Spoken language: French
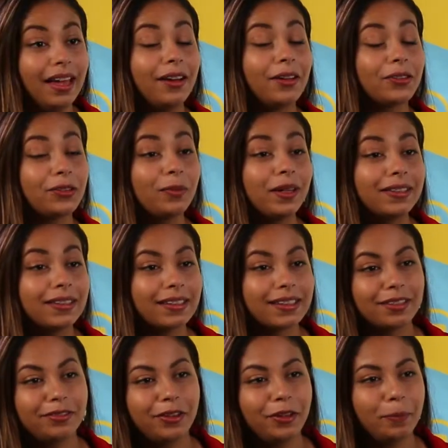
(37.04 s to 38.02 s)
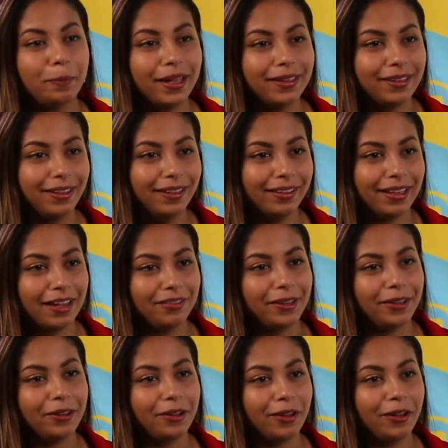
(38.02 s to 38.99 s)
alors ce matin, j'ai fait une battle
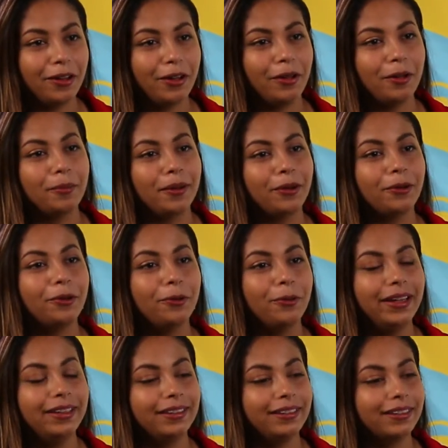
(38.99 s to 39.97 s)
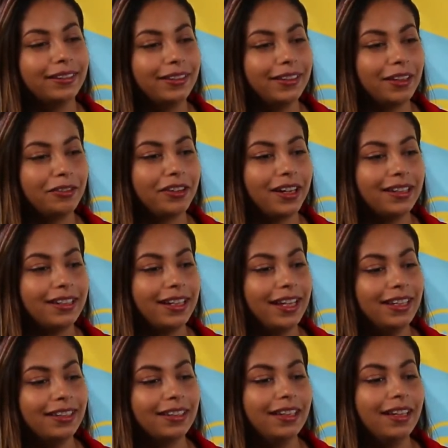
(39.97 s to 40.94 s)
avec euh, Marco Owen
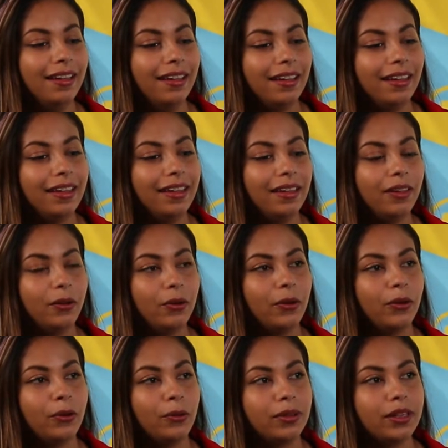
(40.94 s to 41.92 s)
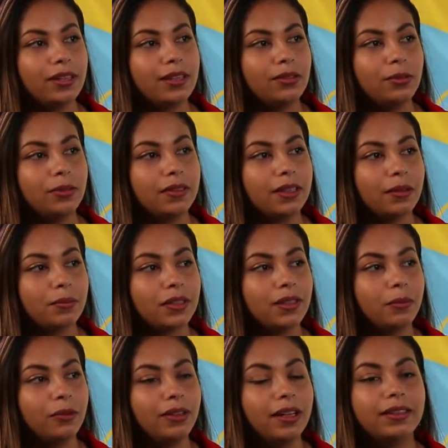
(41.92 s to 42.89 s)
d'InfraChain et euh, on a discuté un
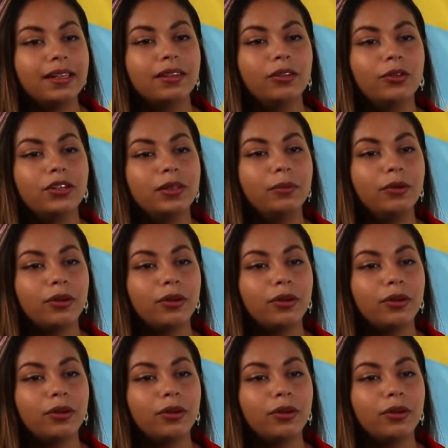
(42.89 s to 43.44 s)
petit peu de la technologie